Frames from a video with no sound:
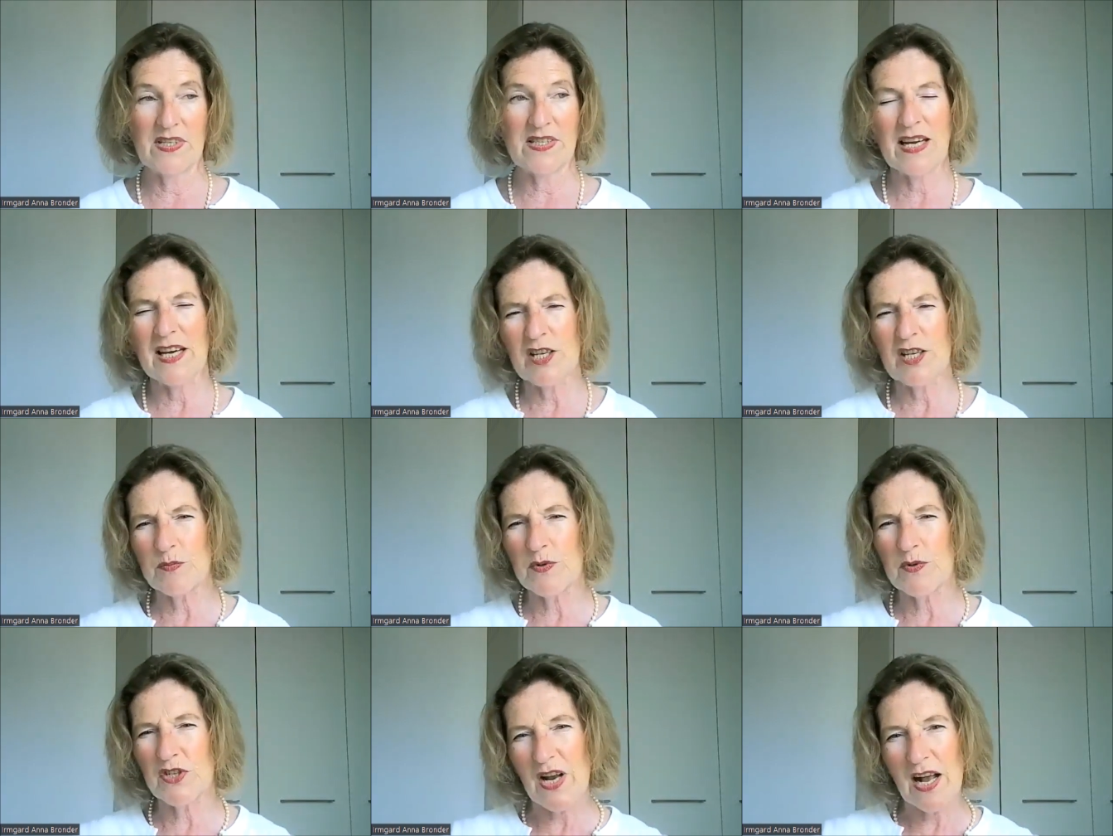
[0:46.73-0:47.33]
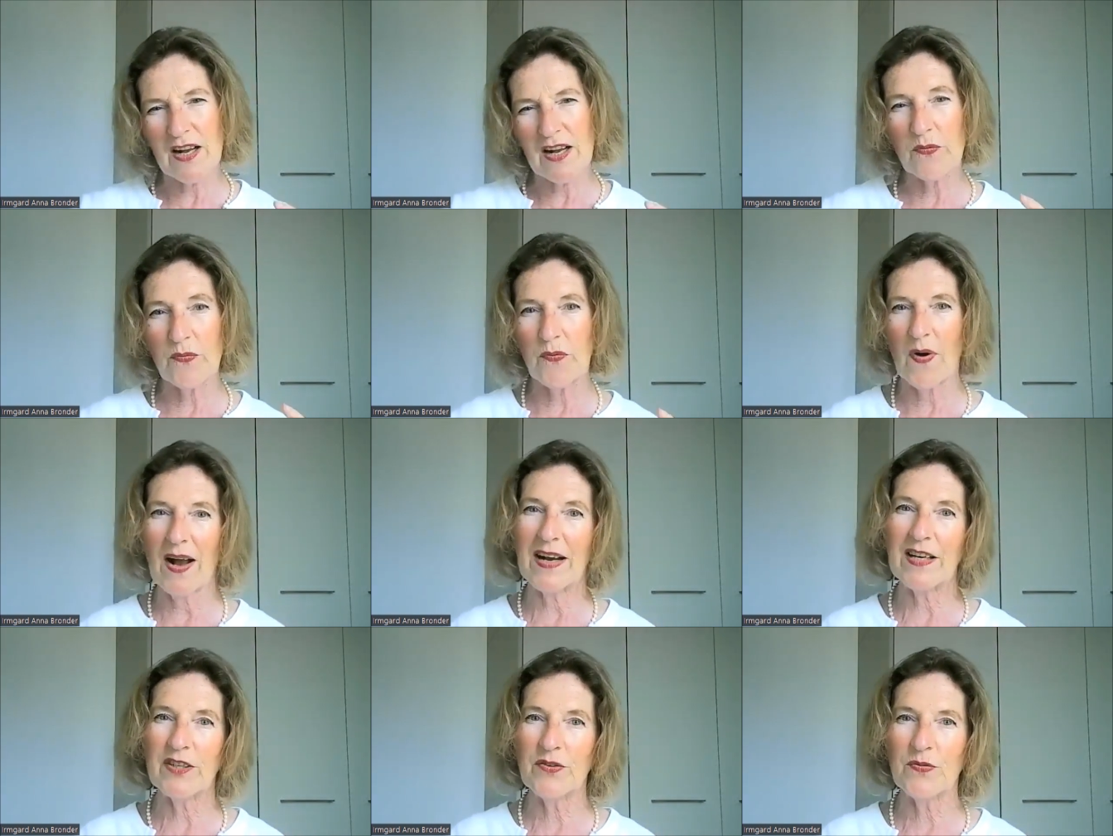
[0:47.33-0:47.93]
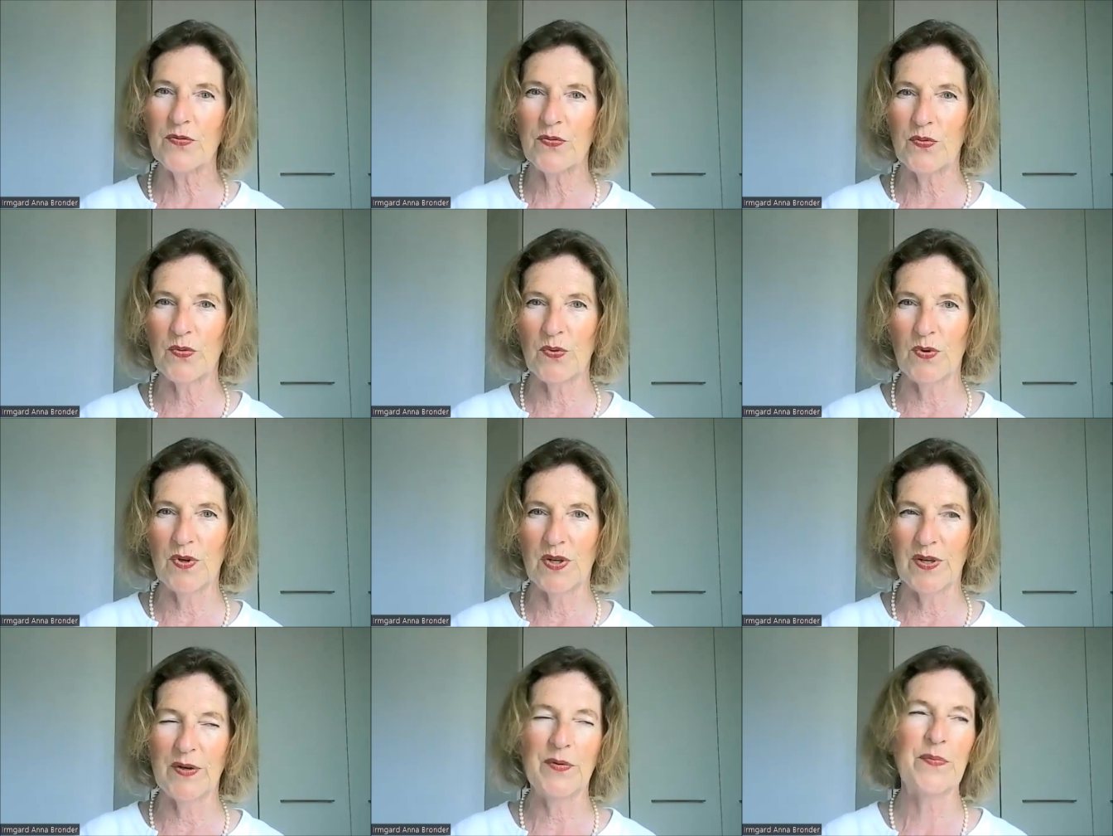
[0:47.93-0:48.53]
wie sehr ich mich da gefangen
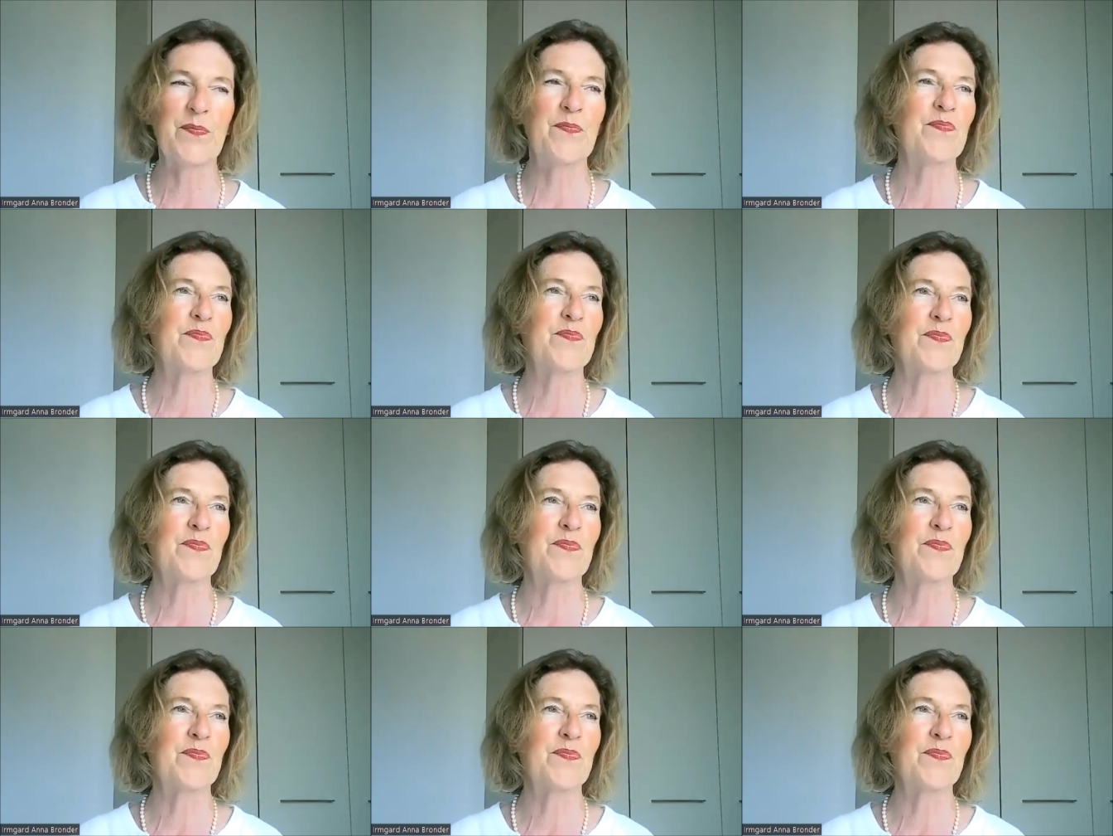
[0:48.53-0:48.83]
fühle,